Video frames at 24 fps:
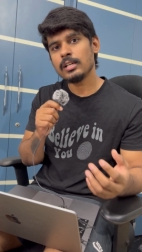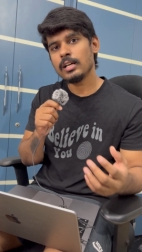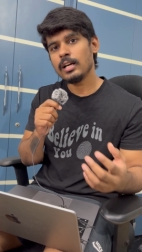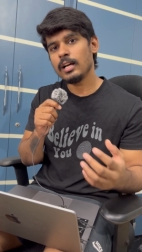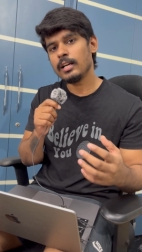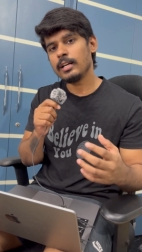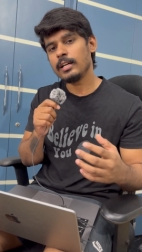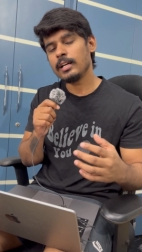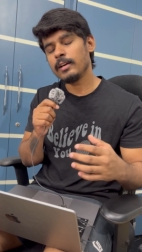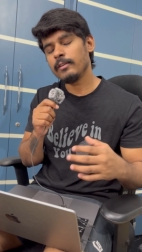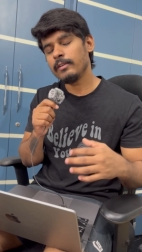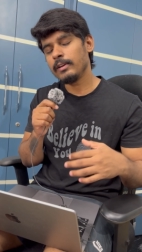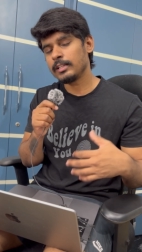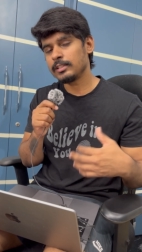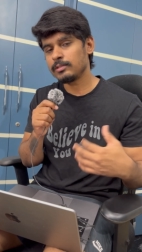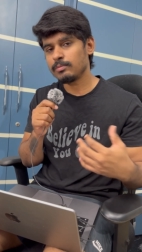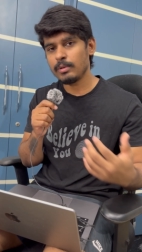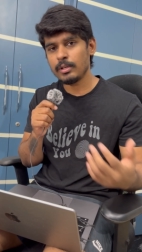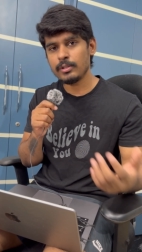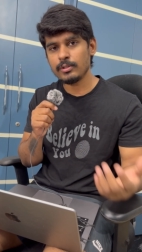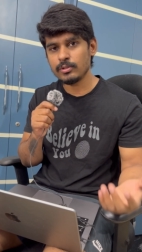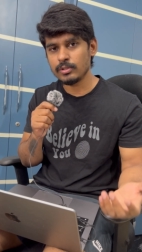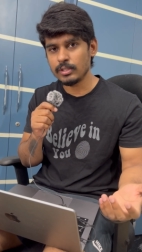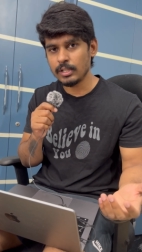అండ్ ఐ విల్
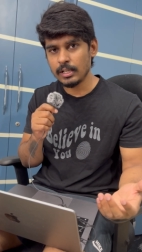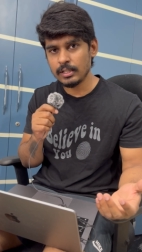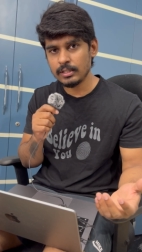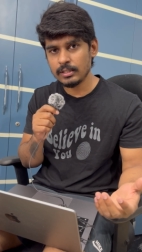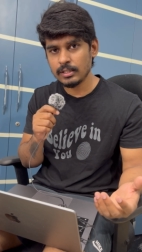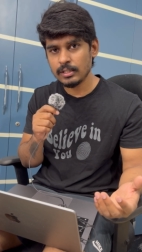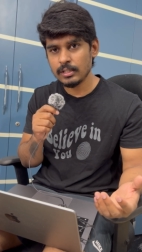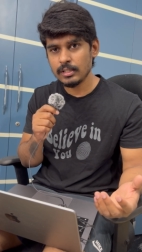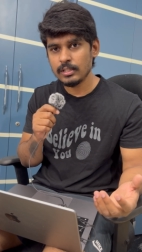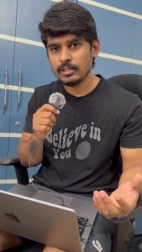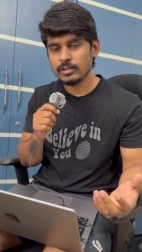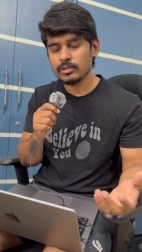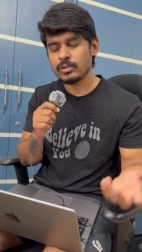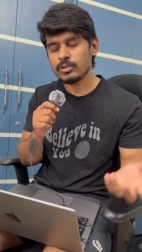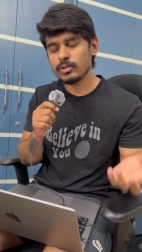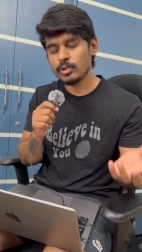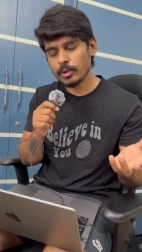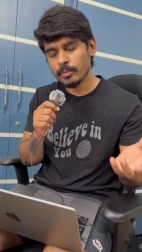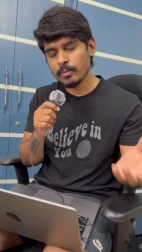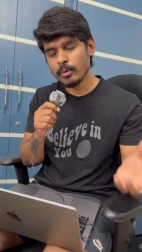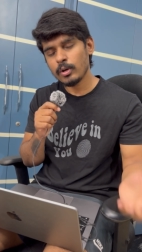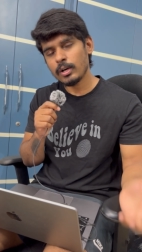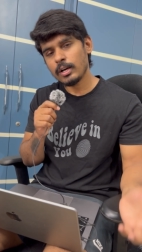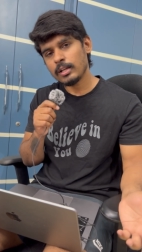ఎక్స్ప్లెయిన్ యూ దాట్ సో
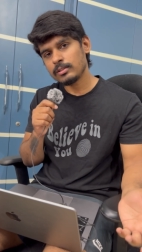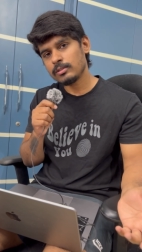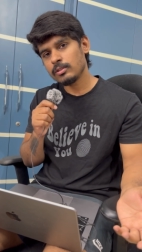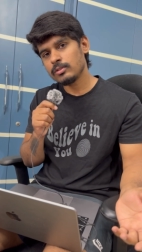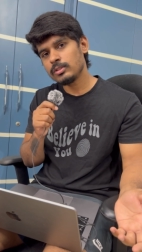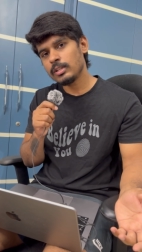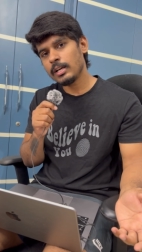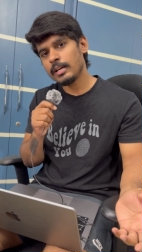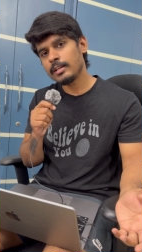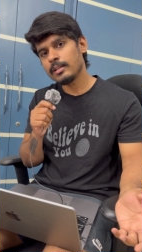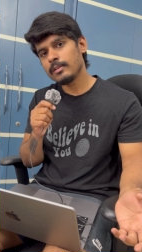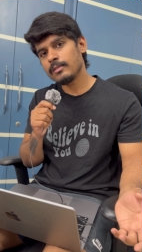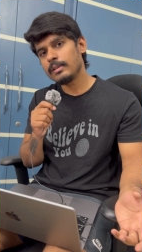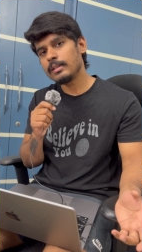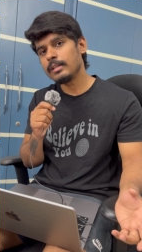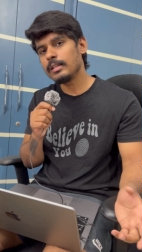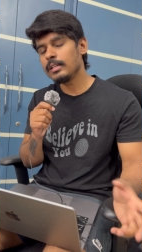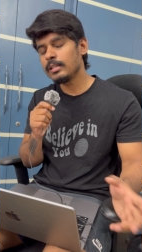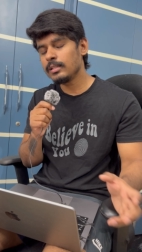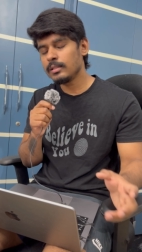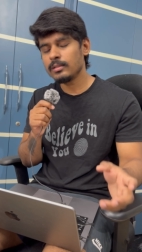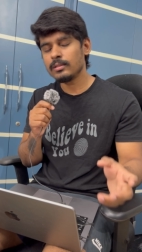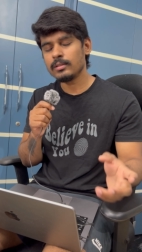డెమో క్లాస్లో జాయిన్ అవ్వండి